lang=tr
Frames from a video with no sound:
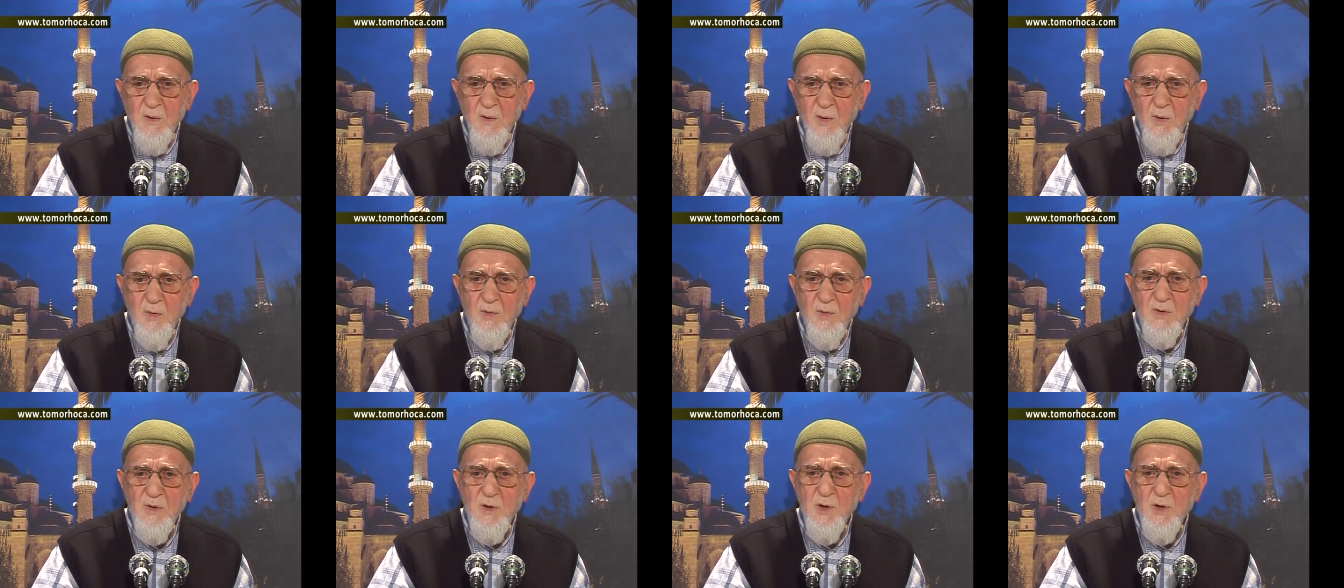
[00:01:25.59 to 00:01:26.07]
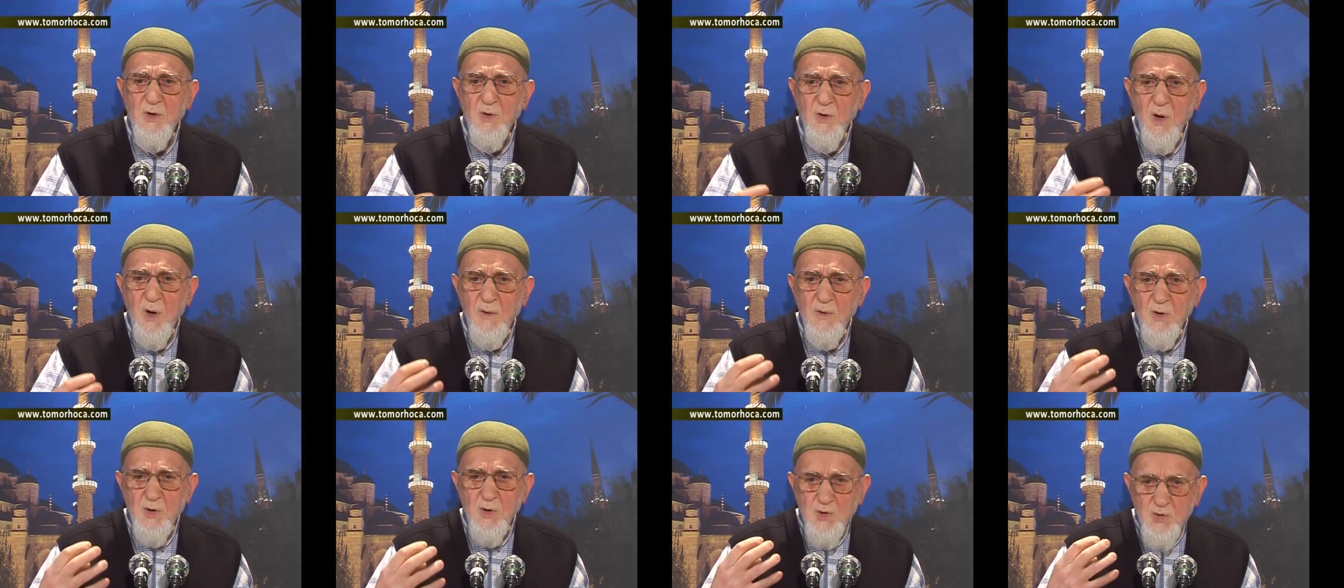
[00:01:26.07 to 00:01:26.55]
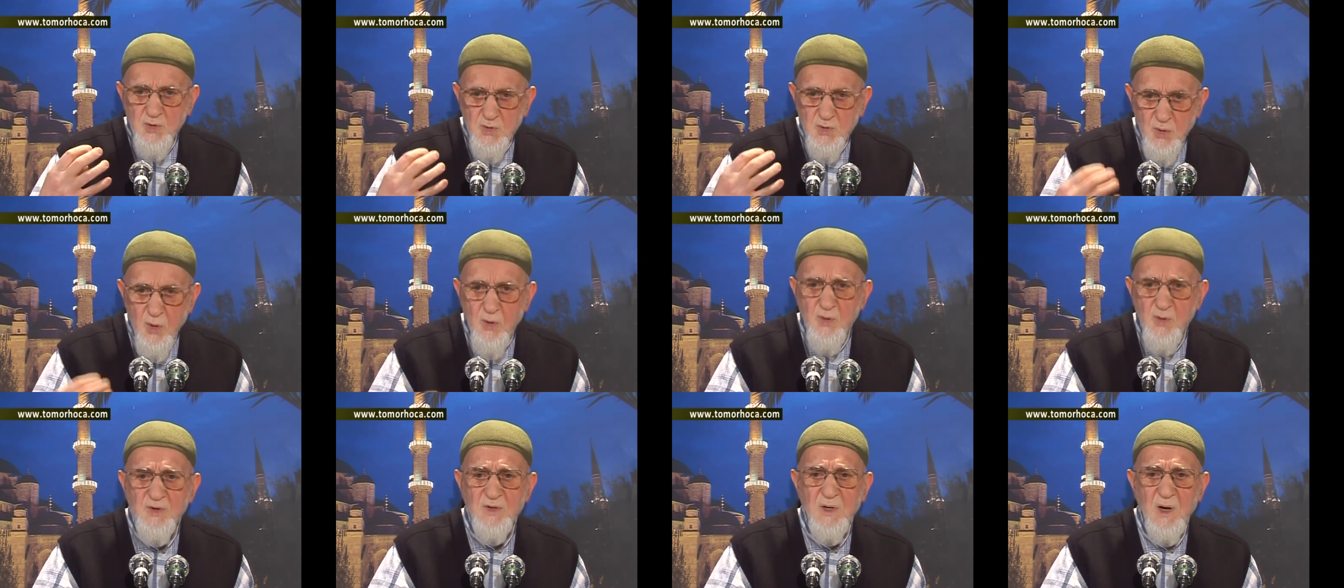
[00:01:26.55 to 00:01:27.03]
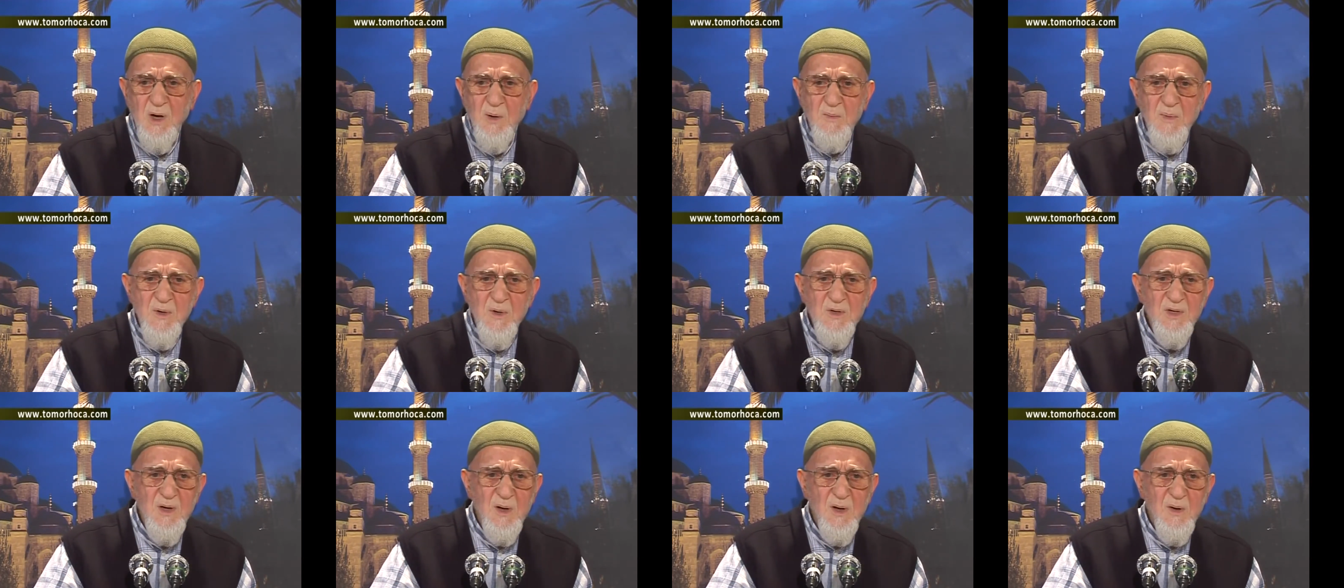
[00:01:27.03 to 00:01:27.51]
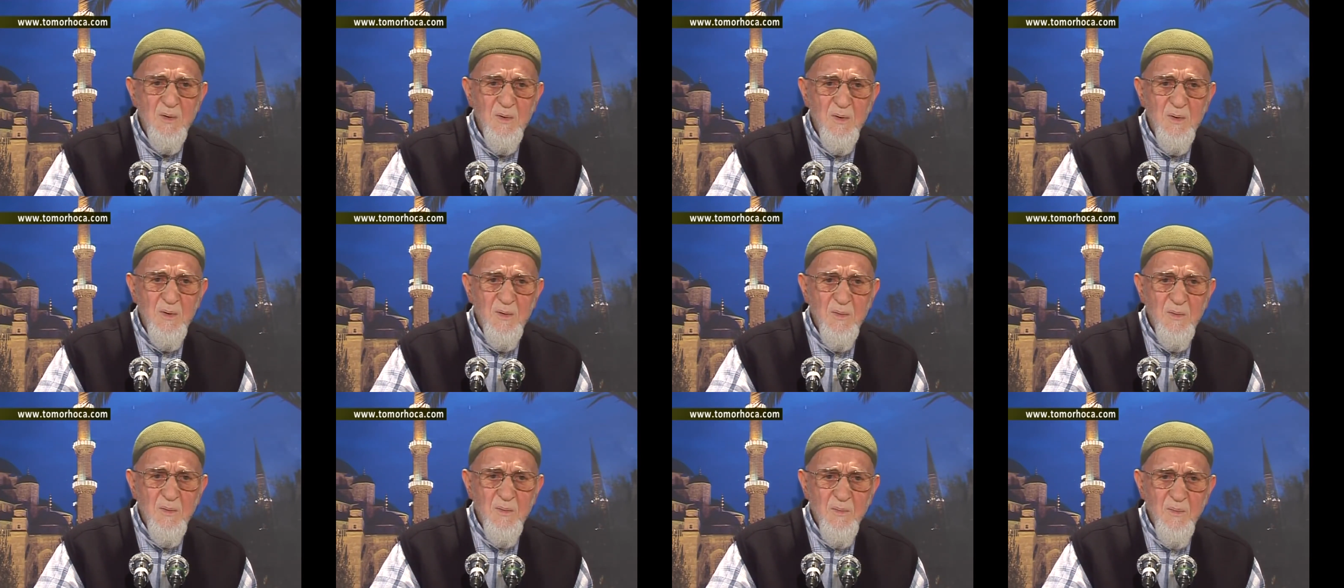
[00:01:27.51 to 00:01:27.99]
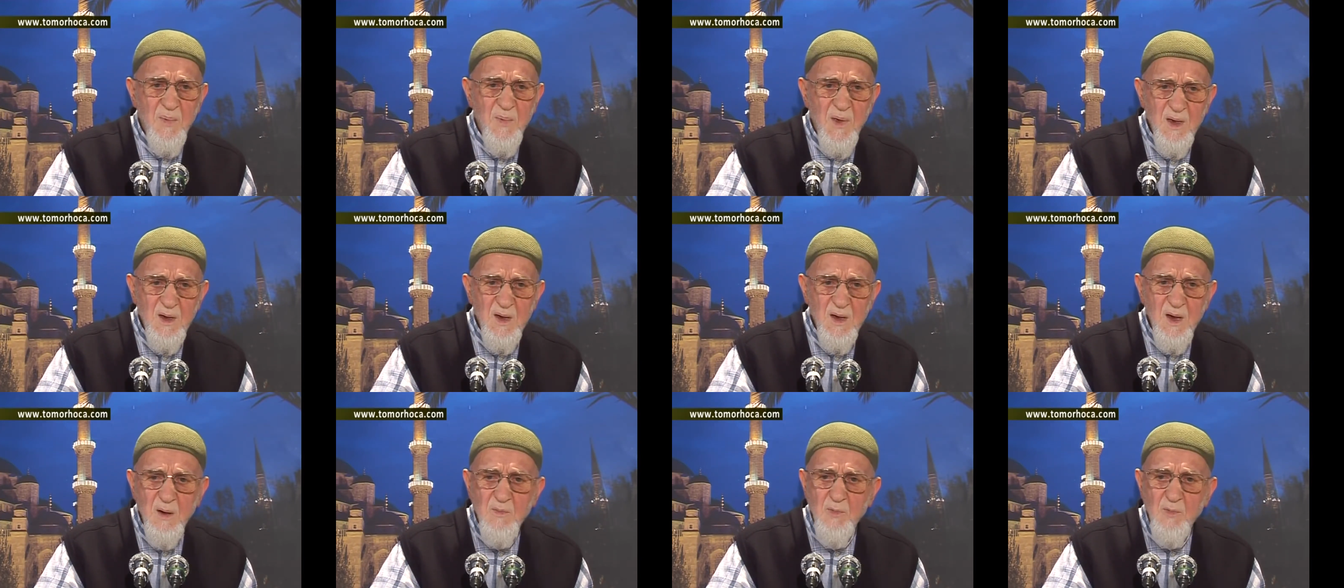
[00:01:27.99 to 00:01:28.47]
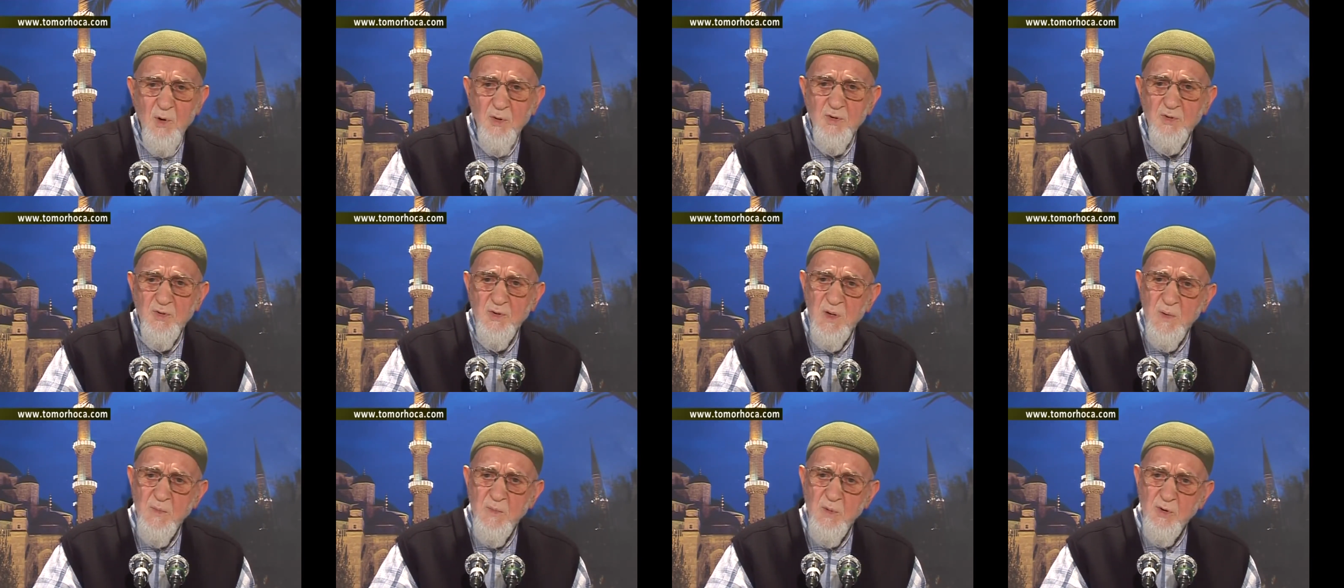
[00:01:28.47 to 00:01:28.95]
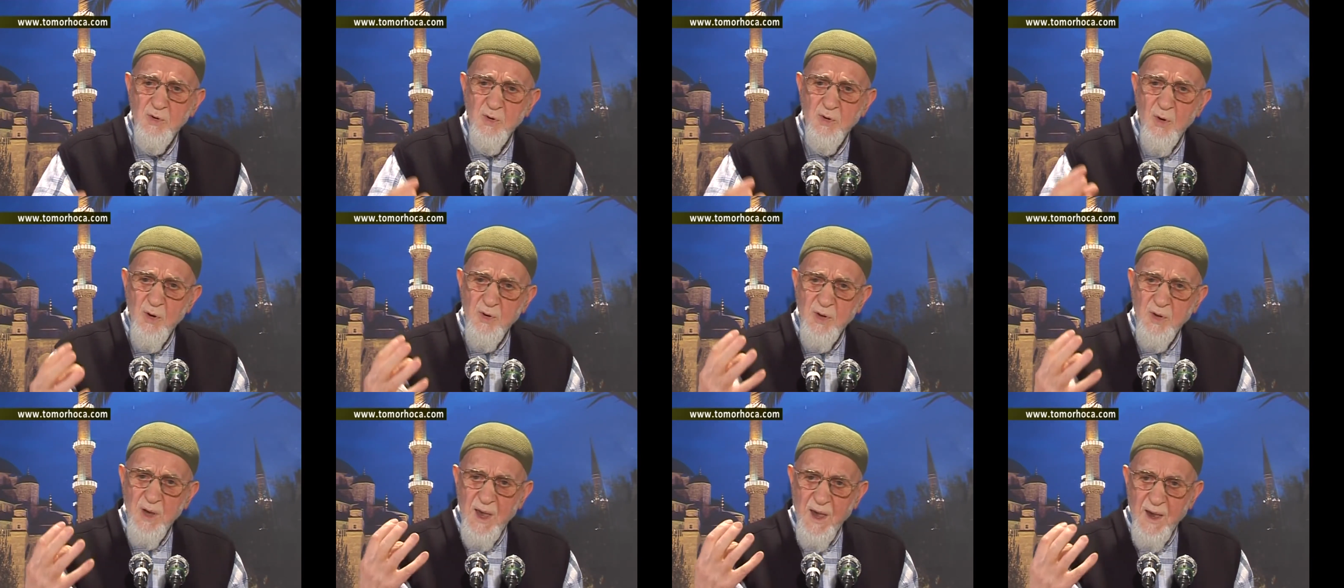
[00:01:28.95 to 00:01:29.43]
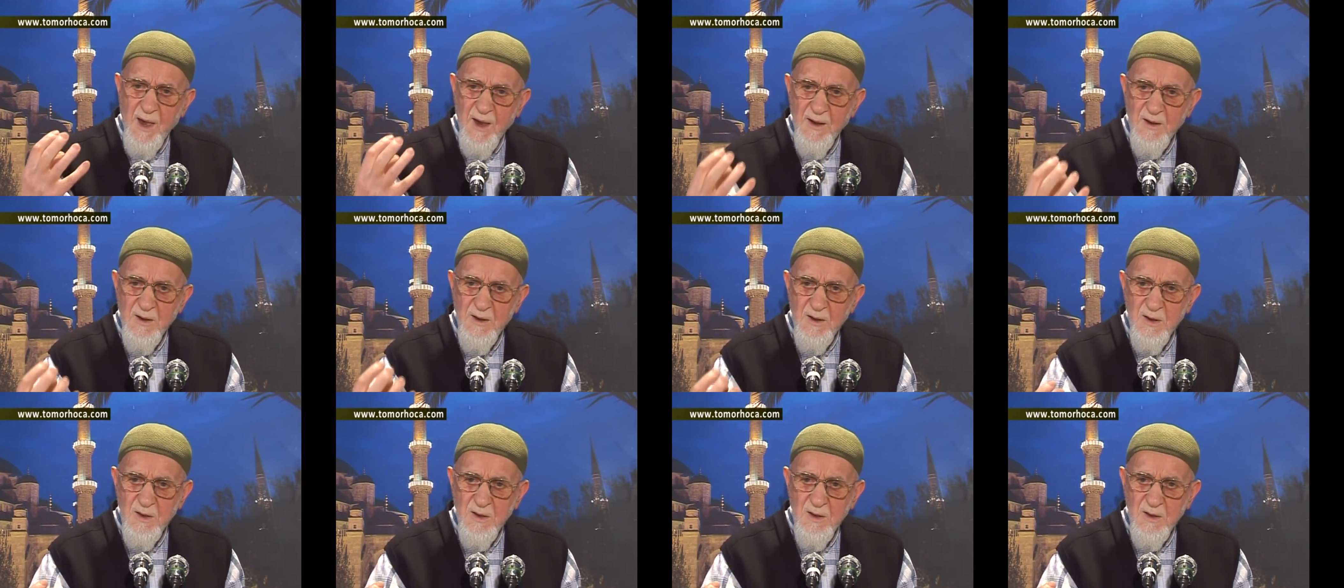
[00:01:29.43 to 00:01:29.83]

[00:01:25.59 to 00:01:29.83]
O gün hava çok sıcakmış. Peygamber oturdu bir gölgeye.